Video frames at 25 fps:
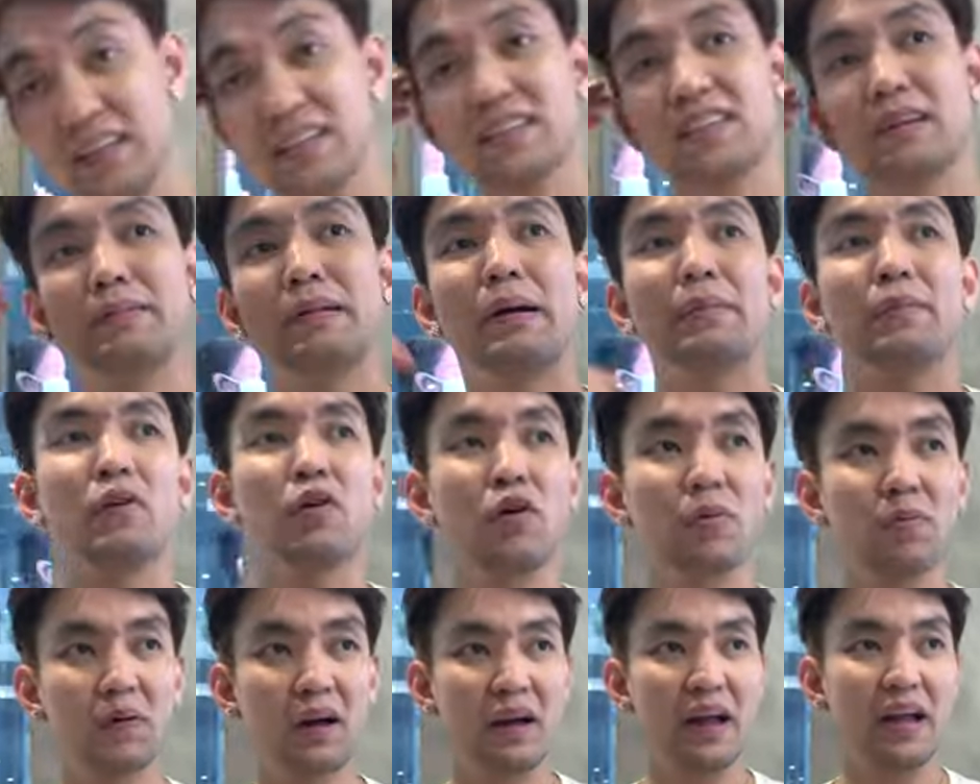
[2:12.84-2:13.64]
สำหรับง
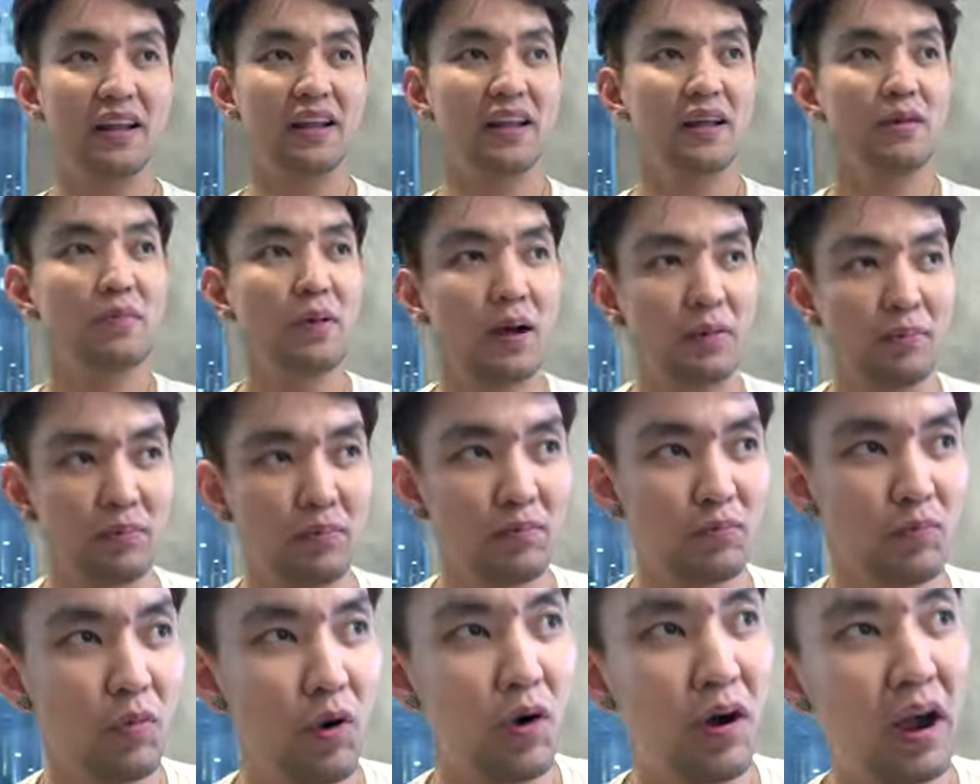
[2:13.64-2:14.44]
บใครที่แบบ
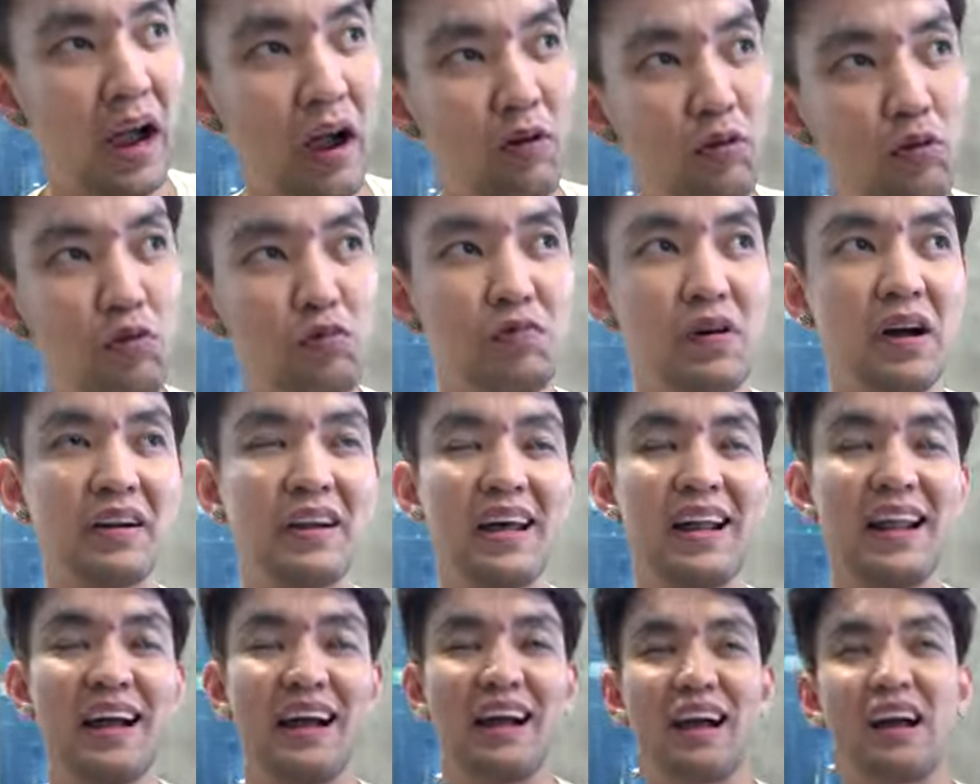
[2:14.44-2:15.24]
มองหาหูฟังใน
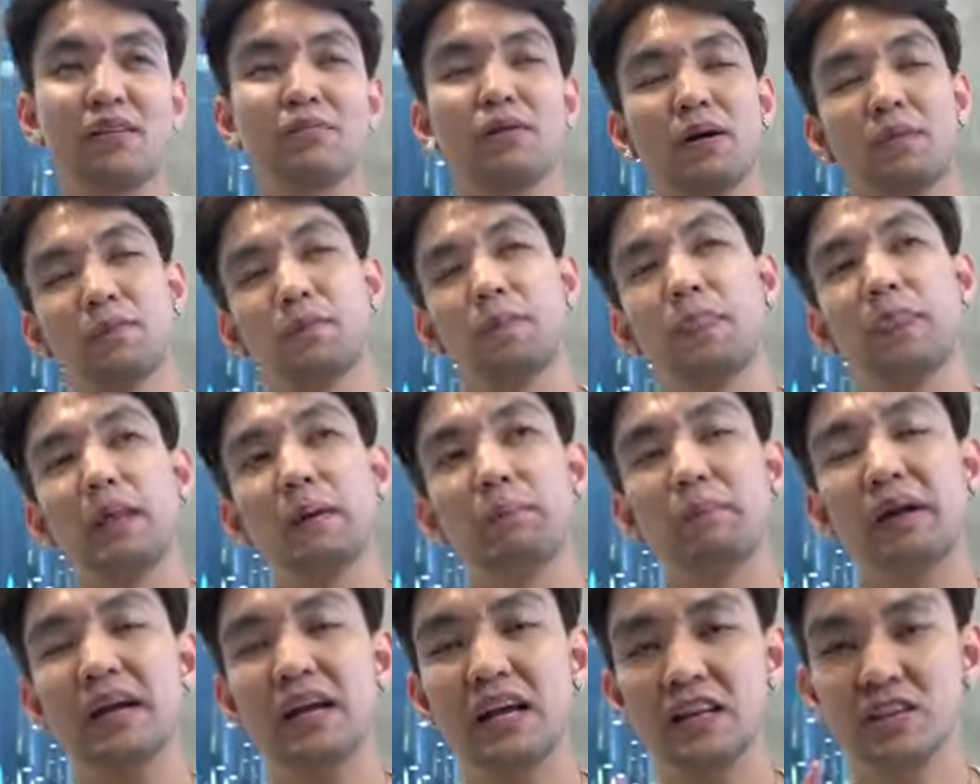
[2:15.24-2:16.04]
ราคาแบบ
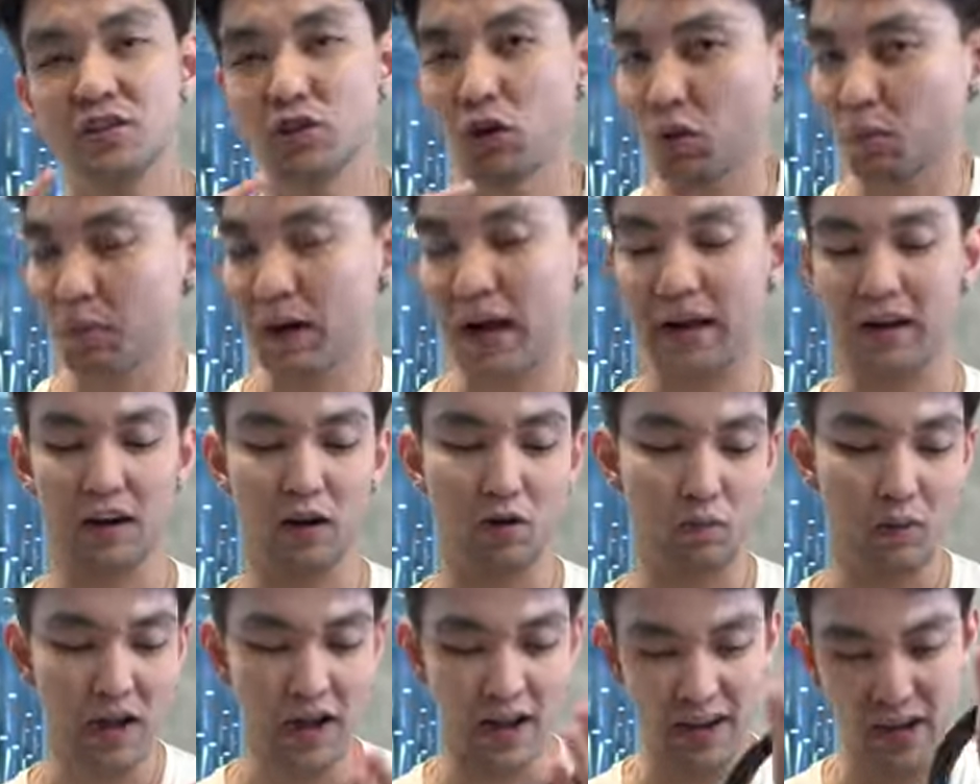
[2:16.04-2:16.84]
ไม่เกิน 2,000 เรา
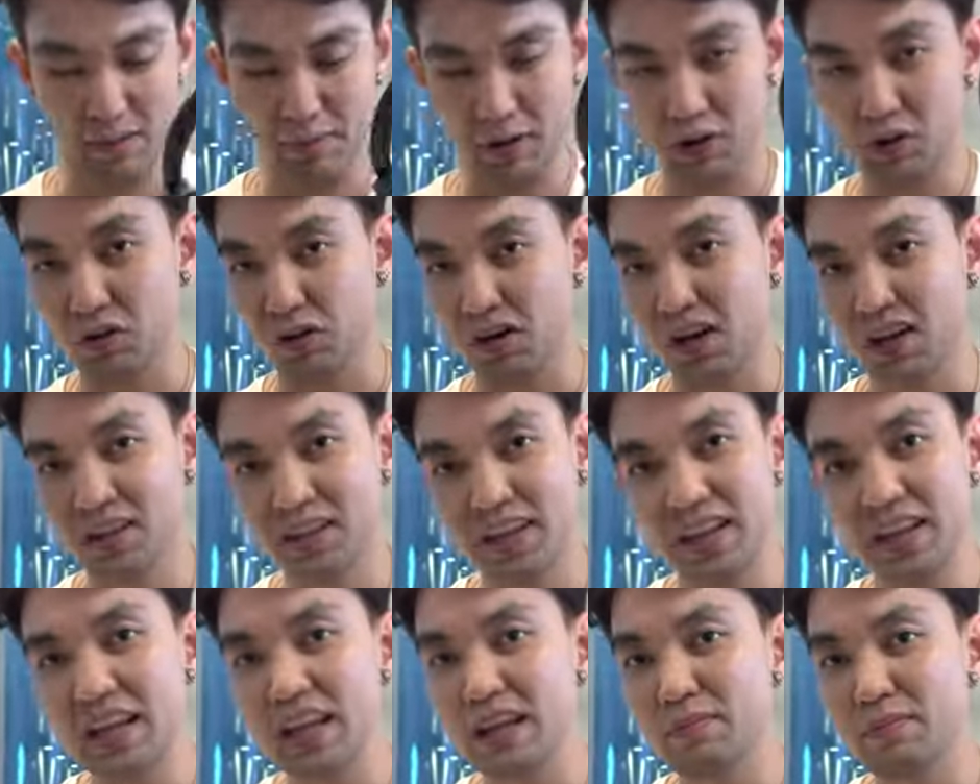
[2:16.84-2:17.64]
ว่าอันนี้เป็นตัวเลือก
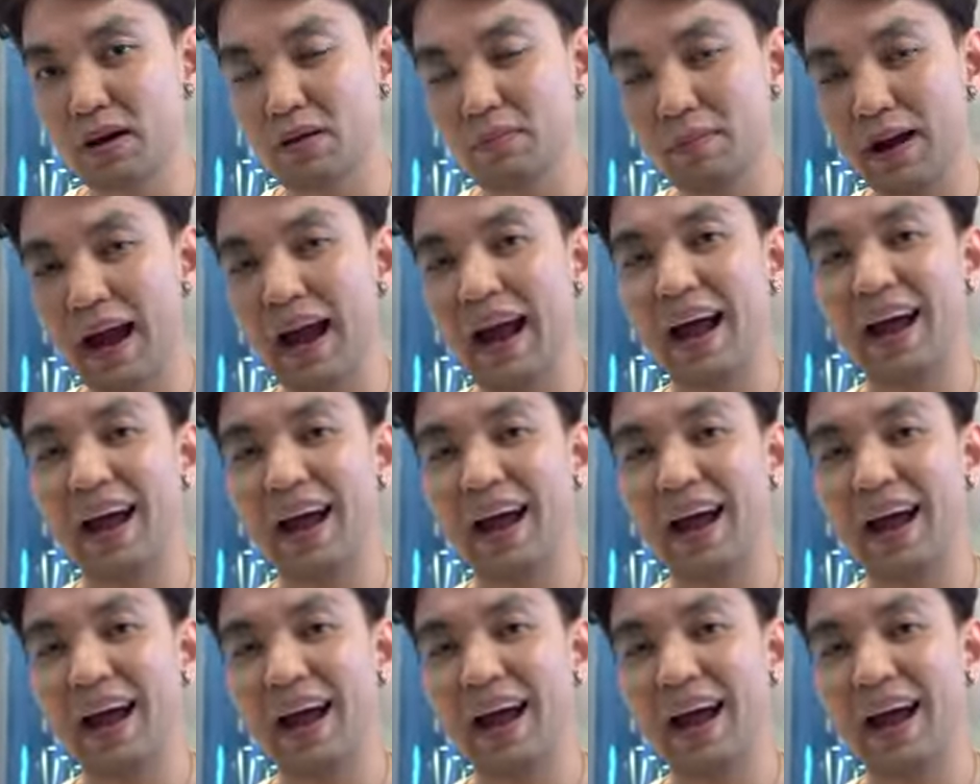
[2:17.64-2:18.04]
ที่ดีมา